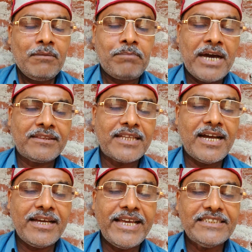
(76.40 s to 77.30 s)

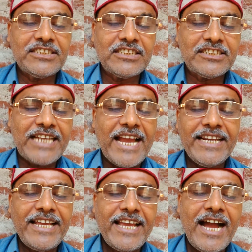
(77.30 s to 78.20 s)
पाता है चित
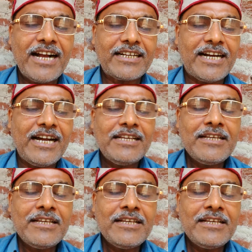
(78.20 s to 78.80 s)
चैन यहाँ का